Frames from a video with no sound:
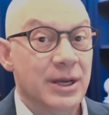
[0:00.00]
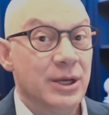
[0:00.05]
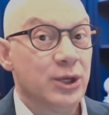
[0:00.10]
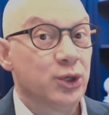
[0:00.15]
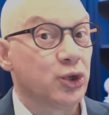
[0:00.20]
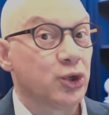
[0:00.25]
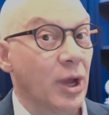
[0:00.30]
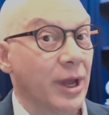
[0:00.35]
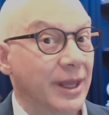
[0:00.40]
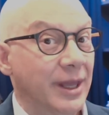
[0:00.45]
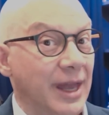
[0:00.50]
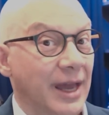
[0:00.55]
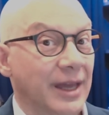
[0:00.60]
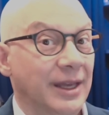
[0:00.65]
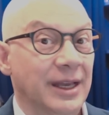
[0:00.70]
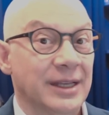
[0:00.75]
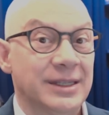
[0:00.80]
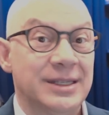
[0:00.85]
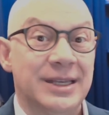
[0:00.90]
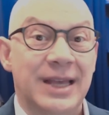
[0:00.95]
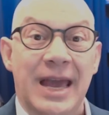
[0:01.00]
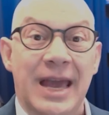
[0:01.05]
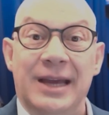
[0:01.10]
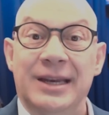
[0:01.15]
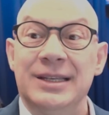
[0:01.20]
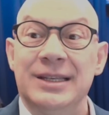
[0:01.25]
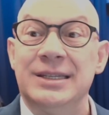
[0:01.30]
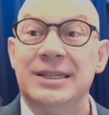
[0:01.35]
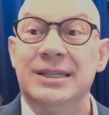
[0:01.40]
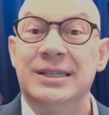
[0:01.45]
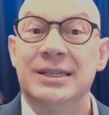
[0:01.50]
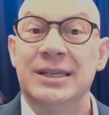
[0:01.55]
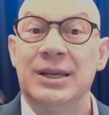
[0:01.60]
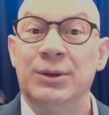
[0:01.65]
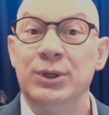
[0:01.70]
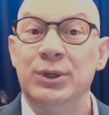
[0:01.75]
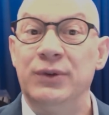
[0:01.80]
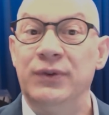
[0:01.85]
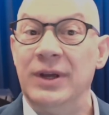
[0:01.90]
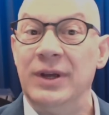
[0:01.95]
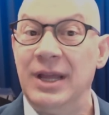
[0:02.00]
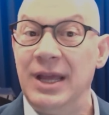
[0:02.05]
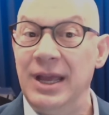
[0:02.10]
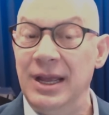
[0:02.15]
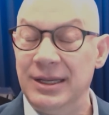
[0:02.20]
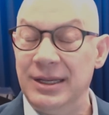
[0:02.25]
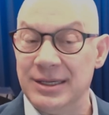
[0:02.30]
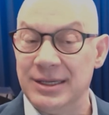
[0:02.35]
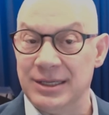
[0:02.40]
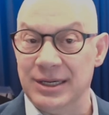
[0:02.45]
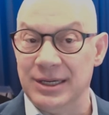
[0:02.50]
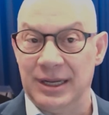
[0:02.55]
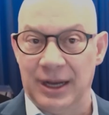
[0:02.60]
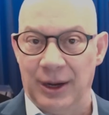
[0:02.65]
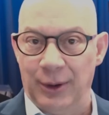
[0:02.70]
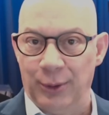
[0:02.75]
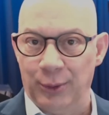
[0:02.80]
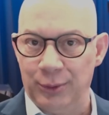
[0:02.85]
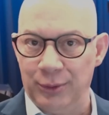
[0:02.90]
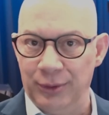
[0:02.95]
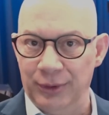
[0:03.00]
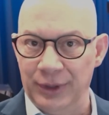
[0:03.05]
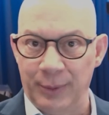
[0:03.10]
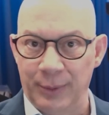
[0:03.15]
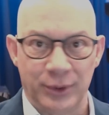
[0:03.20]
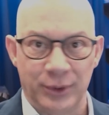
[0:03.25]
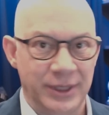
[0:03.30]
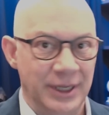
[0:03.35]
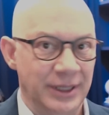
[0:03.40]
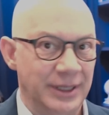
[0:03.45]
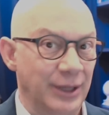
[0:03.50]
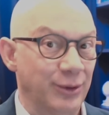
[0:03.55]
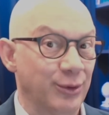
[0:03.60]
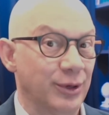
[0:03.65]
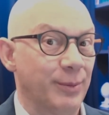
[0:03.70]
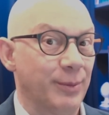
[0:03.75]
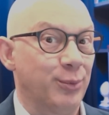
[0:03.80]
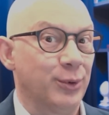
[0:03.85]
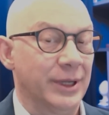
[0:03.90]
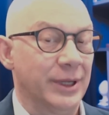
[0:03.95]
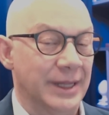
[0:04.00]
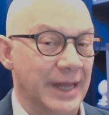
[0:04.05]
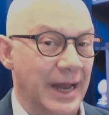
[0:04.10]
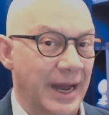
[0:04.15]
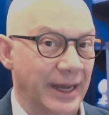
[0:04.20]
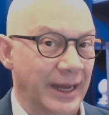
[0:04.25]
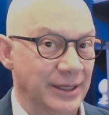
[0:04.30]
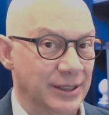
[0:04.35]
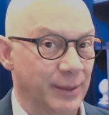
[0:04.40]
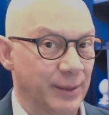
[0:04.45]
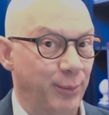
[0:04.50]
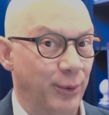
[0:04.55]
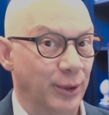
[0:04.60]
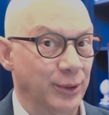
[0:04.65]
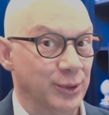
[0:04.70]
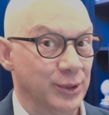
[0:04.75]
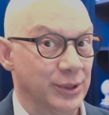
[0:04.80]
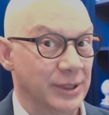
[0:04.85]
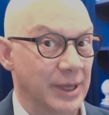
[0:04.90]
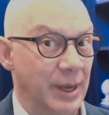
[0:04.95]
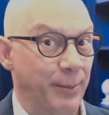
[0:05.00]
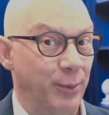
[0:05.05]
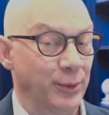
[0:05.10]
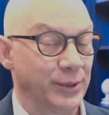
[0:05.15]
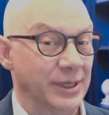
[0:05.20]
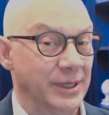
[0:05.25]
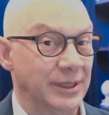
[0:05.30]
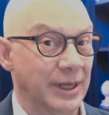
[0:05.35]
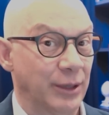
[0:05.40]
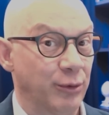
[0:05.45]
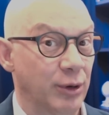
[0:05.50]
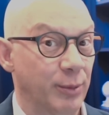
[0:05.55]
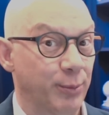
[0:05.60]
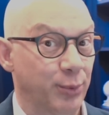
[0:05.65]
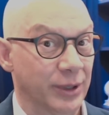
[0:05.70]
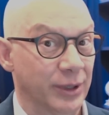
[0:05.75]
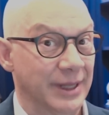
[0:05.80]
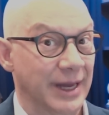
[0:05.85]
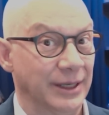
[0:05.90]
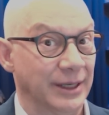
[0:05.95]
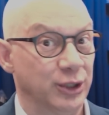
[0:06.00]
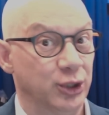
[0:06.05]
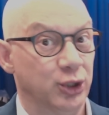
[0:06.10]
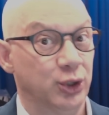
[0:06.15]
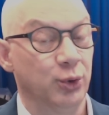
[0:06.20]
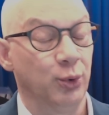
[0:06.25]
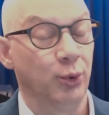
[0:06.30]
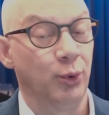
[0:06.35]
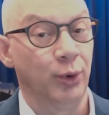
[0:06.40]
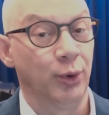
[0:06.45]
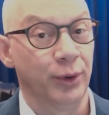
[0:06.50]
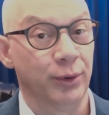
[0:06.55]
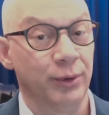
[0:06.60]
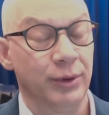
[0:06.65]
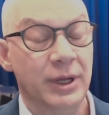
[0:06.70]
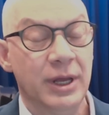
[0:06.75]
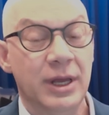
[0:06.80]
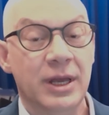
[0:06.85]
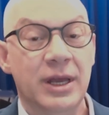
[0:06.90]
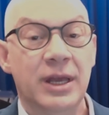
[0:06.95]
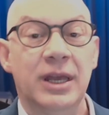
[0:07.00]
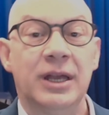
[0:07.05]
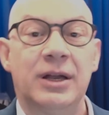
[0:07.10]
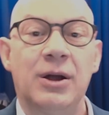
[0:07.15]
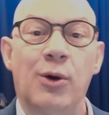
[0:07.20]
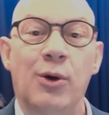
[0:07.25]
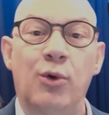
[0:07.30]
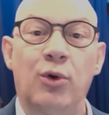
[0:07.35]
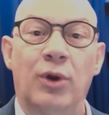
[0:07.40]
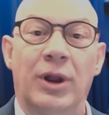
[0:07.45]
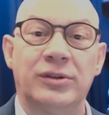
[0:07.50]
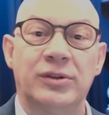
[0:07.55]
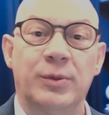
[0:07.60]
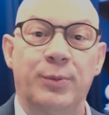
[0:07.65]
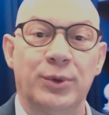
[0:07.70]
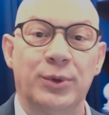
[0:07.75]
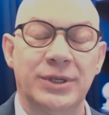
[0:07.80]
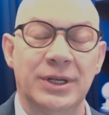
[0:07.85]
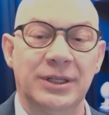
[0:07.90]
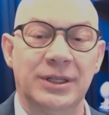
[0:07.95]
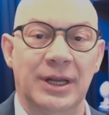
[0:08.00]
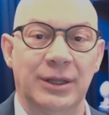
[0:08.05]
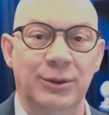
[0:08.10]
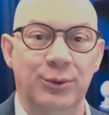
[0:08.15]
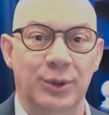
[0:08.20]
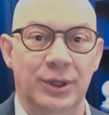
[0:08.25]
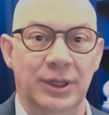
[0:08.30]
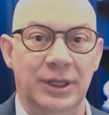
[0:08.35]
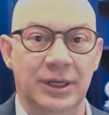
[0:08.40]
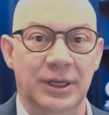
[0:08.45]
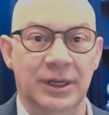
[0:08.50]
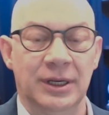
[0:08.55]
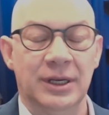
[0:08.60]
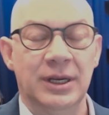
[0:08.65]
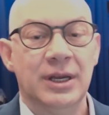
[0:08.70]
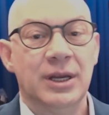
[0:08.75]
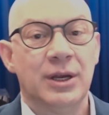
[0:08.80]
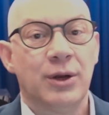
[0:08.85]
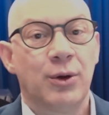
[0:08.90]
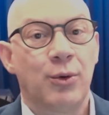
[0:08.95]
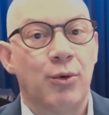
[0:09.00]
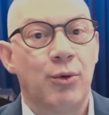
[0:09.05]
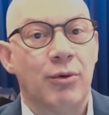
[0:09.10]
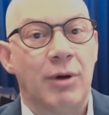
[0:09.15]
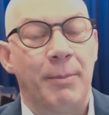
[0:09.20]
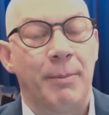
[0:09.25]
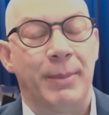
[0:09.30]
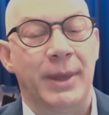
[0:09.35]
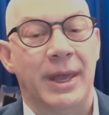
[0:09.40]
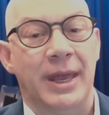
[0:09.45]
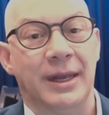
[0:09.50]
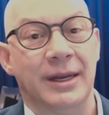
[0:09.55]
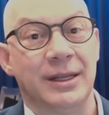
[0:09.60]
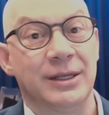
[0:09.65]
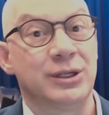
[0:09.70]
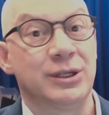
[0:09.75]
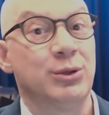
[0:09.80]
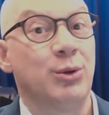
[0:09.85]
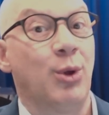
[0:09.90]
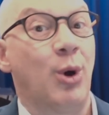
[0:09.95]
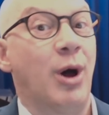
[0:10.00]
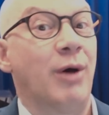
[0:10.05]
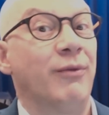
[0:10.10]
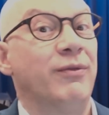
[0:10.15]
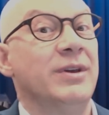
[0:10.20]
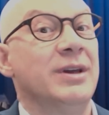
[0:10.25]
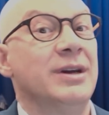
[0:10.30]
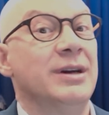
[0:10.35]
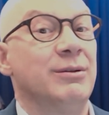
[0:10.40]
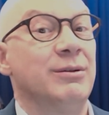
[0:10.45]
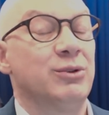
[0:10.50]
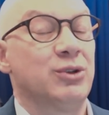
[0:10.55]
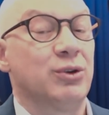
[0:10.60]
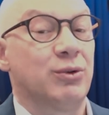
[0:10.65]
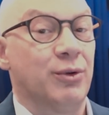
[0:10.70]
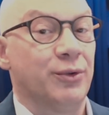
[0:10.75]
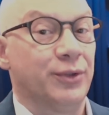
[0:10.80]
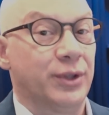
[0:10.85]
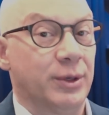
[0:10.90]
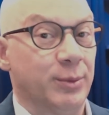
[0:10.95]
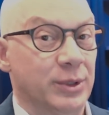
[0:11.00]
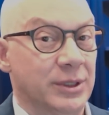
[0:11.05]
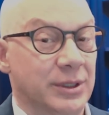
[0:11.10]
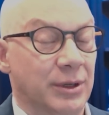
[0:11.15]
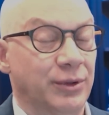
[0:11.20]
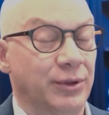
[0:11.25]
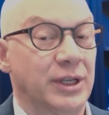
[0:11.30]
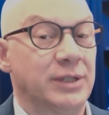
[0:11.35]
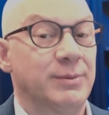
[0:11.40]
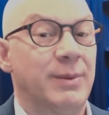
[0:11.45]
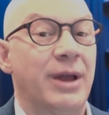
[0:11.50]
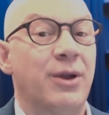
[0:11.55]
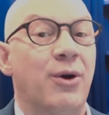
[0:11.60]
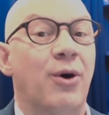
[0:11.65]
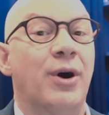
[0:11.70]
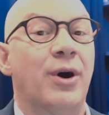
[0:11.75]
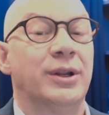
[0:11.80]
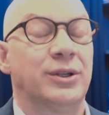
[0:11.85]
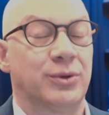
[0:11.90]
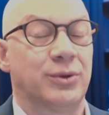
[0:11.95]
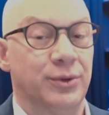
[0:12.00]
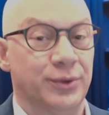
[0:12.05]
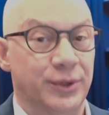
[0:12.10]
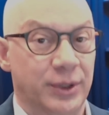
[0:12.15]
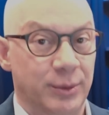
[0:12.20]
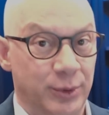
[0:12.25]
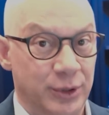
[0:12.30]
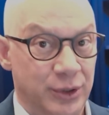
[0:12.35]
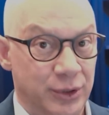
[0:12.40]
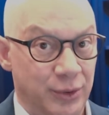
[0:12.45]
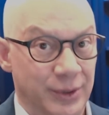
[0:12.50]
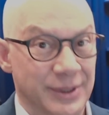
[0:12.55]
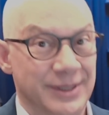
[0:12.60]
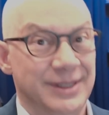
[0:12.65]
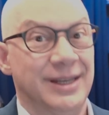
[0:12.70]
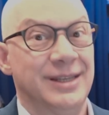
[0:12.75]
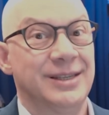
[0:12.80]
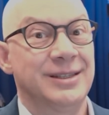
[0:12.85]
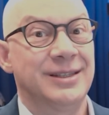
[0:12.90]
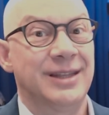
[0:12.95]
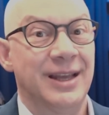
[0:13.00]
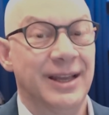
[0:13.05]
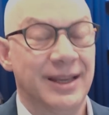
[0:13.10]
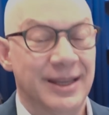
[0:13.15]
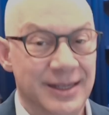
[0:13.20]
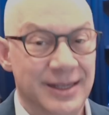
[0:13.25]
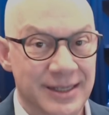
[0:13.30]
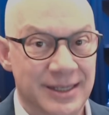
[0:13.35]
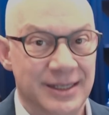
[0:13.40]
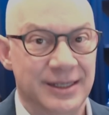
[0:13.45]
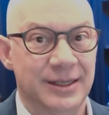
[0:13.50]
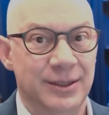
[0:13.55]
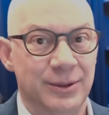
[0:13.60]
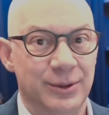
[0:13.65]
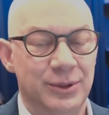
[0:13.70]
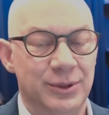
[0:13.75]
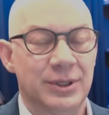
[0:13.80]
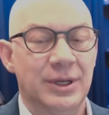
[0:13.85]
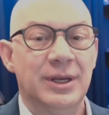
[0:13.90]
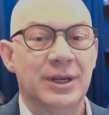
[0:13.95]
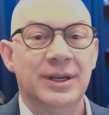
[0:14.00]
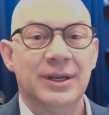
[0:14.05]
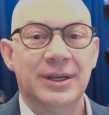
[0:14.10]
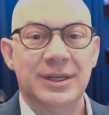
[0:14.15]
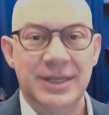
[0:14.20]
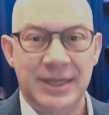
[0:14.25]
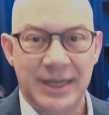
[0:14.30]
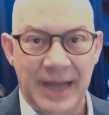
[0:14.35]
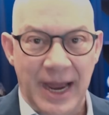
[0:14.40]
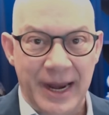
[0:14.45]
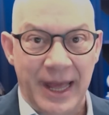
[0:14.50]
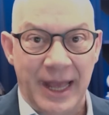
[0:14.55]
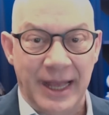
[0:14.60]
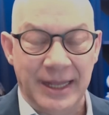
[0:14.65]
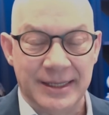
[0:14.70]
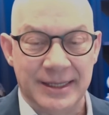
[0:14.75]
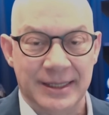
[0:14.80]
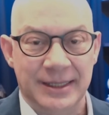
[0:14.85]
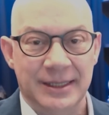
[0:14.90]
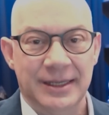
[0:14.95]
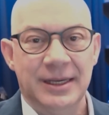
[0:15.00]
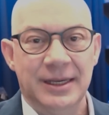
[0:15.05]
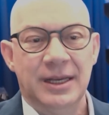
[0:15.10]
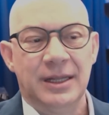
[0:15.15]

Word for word: Só que aí as regras são diferentes de cálculo. Na aposentadoria por idade, você pode usar aposentadoria por idade de ouro e calcular sua aposentadoria com apenas 9 anos de contribuição das maiores contribuições, desde que tenha 15 anos de carência.